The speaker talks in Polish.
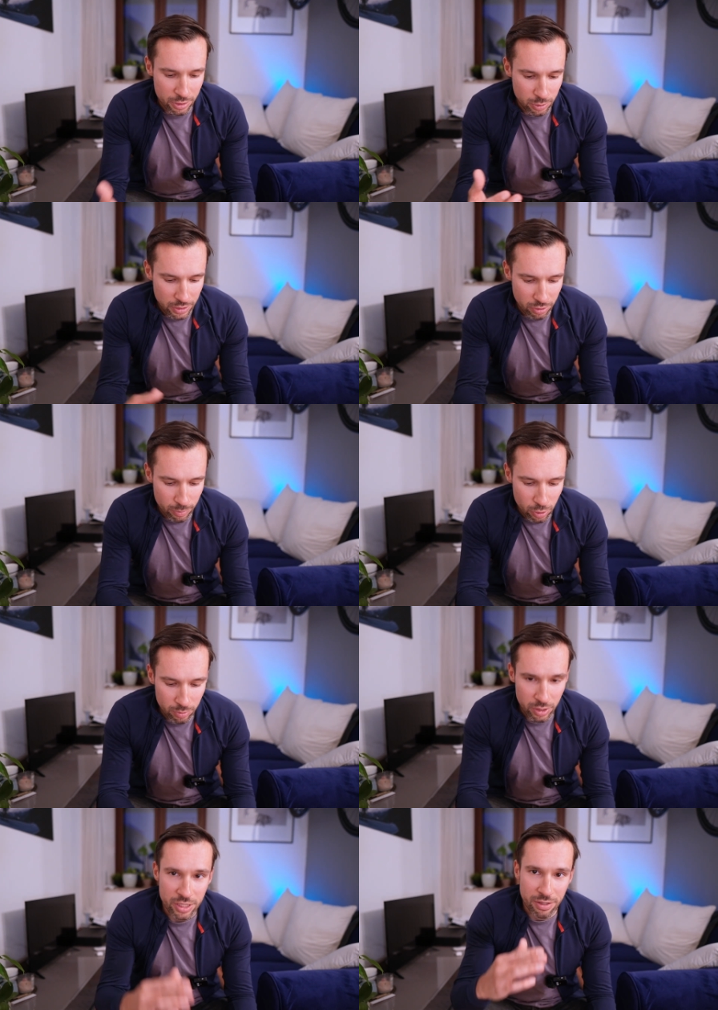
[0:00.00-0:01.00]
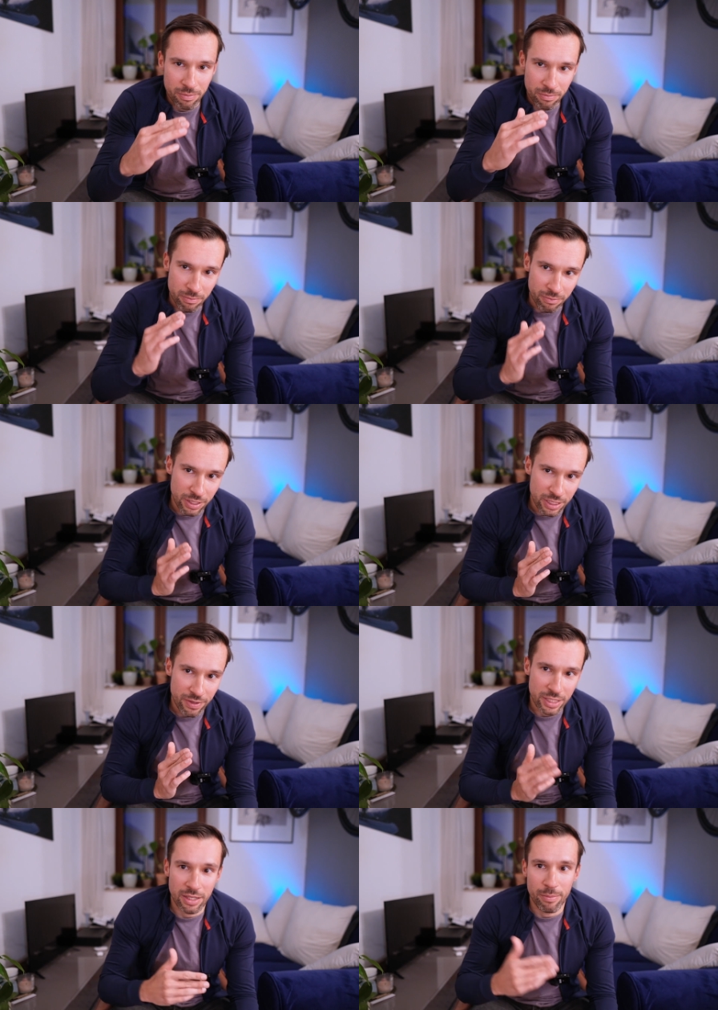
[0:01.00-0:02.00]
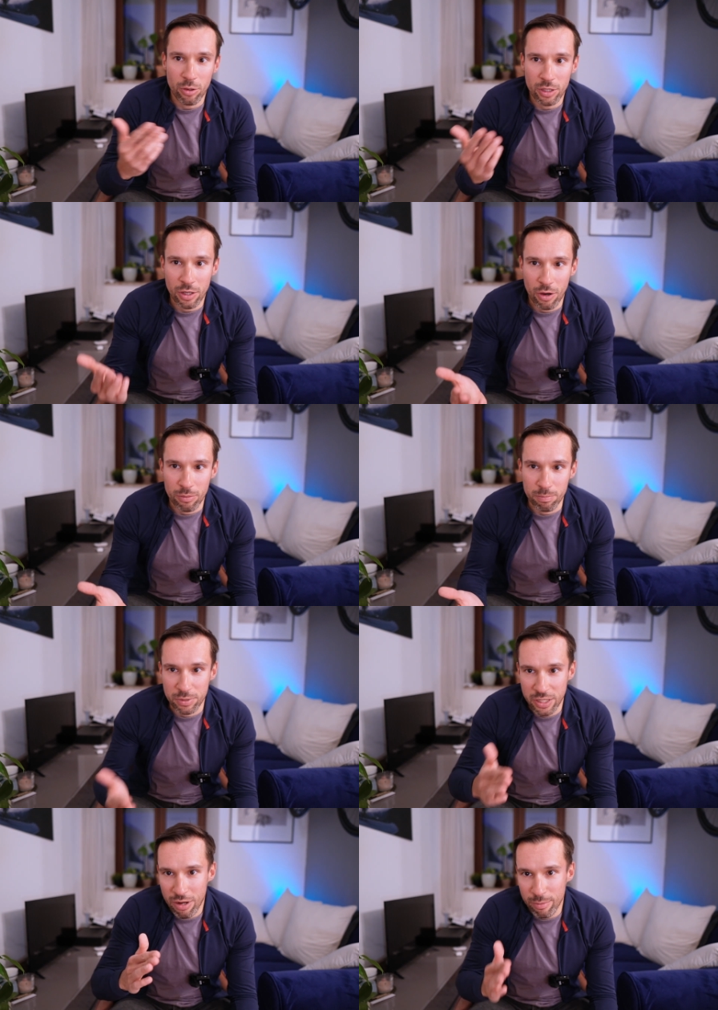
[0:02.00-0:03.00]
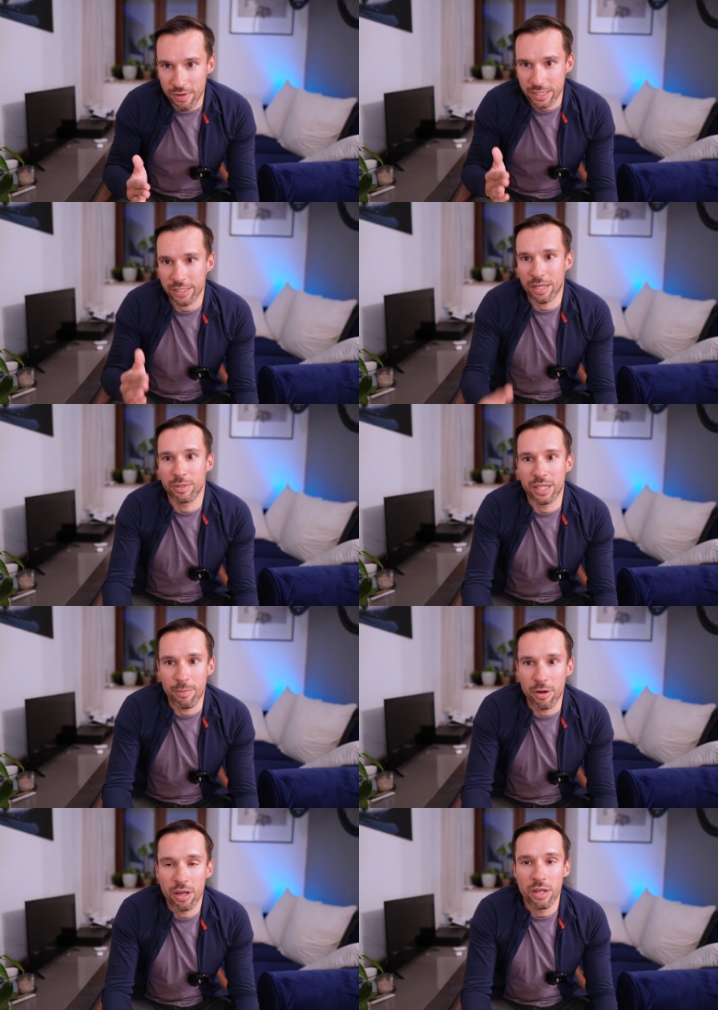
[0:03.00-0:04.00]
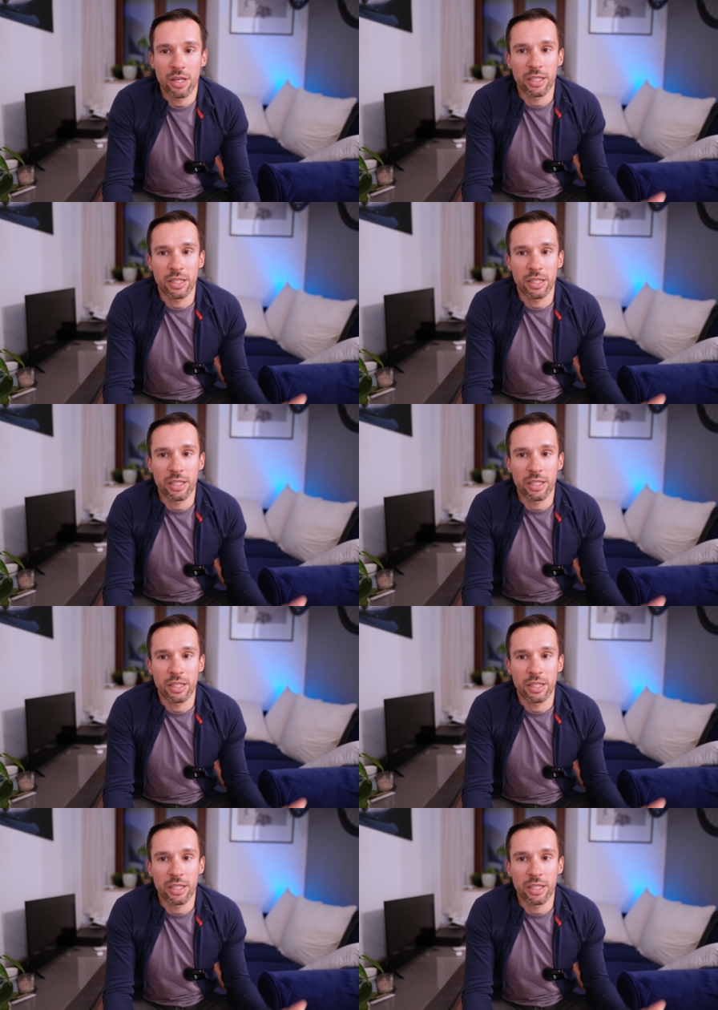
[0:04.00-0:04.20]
Z drugiej strony mogą też się wykrzywiać na boki, przełamywać tak jakby na bok,